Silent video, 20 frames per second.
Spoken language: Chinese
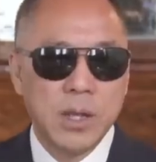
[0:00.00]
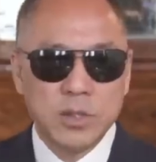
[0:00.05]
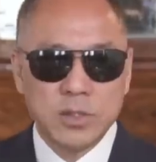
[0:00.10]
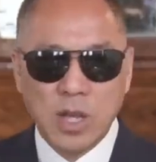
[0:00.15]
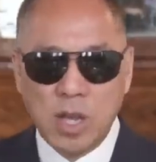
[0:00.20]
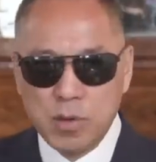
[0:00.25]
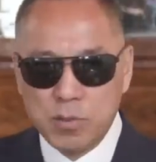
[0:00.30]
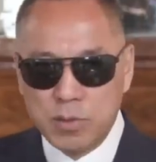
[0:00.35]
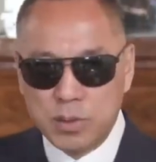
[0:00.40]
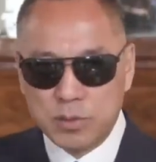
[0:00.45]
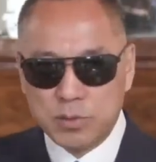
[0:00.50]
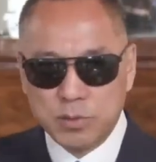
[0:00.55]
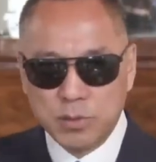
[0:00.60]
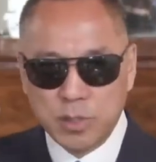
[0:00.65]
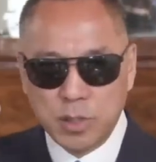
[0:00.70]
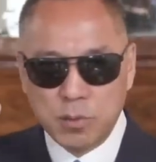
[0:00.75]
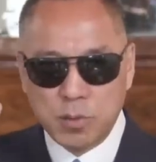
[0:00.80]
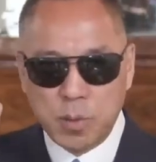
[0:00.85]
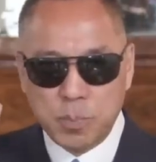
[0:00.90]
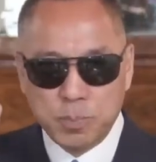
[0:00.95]
当我觉
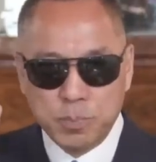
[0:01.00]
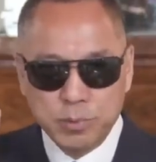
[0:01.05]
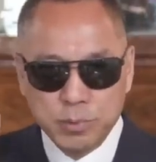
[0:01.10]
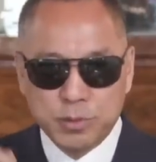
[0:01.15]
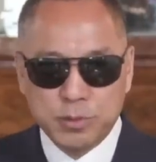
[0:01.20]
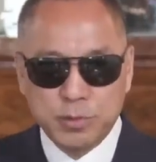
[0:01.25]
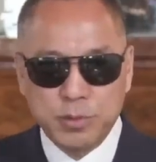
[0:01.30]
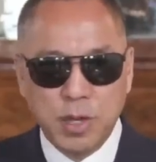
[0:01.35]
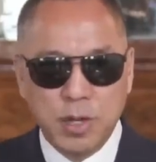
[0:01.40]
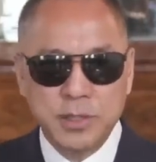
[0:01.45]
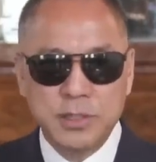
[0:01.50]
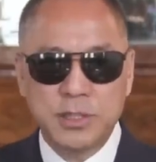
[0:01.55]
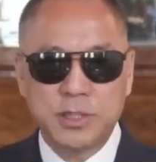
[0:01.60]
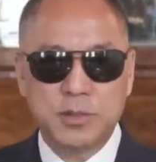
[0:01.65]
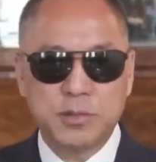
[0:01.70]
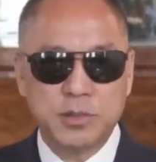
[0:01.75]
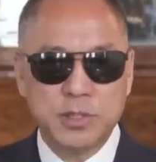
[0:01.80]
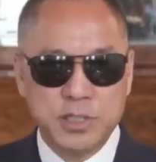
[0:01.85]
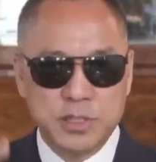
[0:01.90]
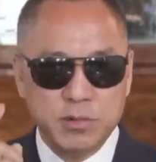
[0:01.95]
得我不需要你的
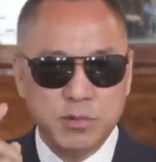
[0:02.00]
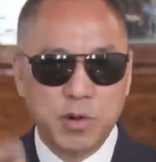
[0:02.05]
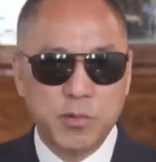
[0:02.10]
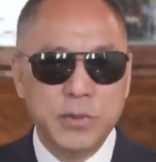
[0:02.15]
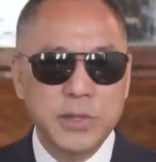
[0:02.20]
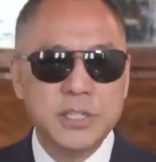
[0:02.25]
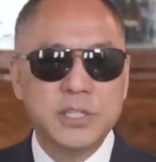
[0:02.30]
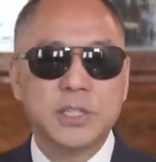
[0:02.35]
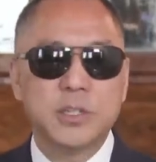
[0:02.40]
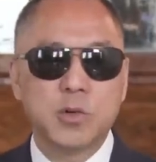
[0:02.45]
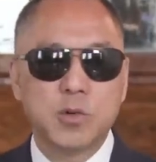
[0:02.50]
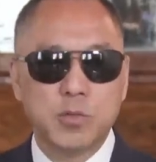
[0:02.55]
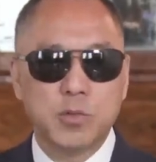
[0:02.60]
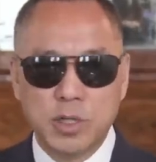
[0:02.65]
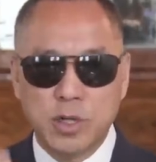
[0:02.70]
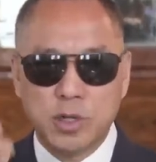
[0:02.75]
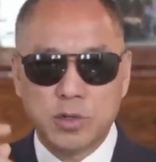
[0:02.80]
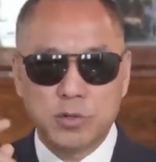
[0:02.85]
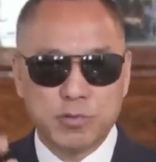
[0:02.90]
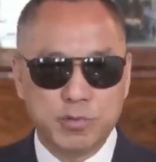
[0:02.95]
时候，你是我威胁的时候，我
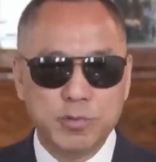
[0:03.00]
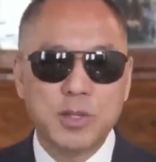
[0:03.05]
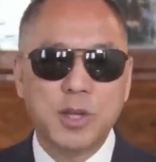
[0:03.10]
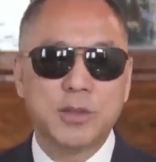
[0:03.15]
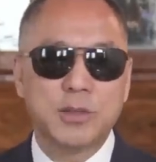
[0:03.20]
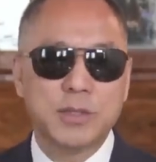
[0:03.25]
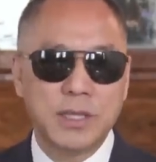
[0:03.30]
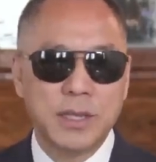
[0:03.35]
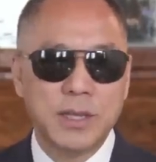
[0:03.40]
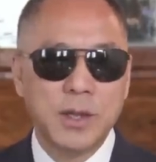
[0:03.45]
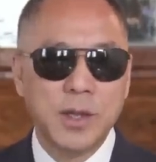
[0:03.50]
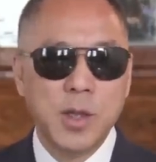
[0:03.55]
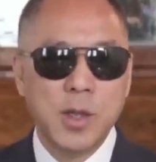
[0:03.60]
要除掉你。